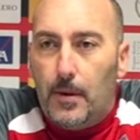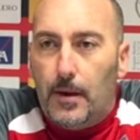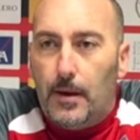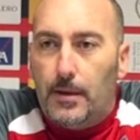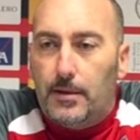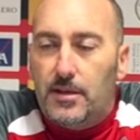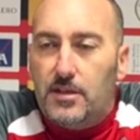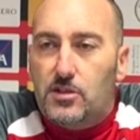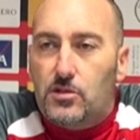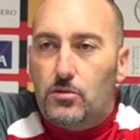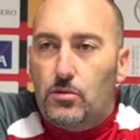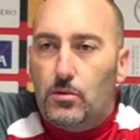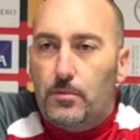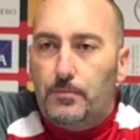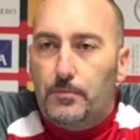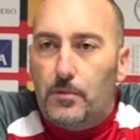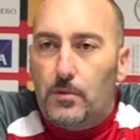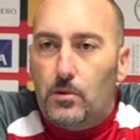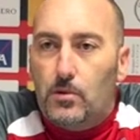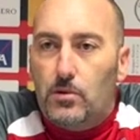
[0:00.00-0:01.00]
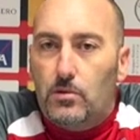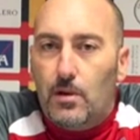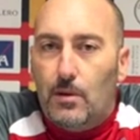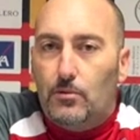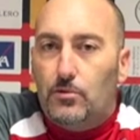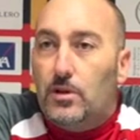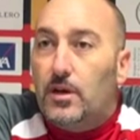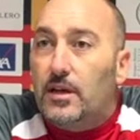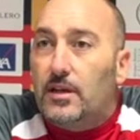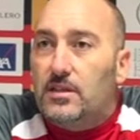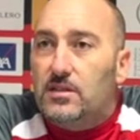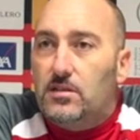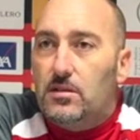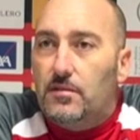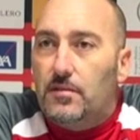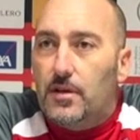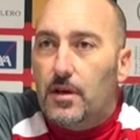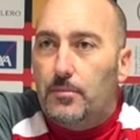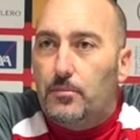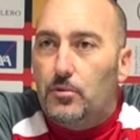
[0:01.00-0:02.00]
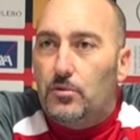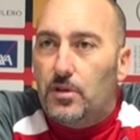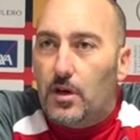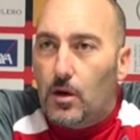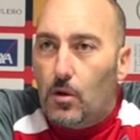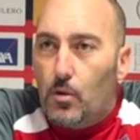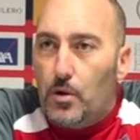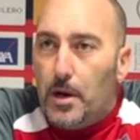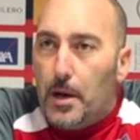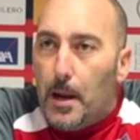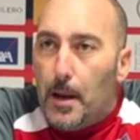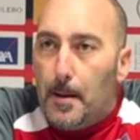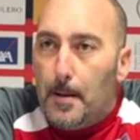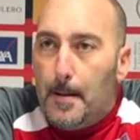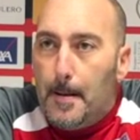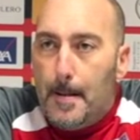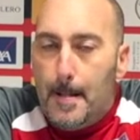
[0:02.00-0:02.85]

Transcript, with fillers: adesso godremo di una classifica più tranquilla,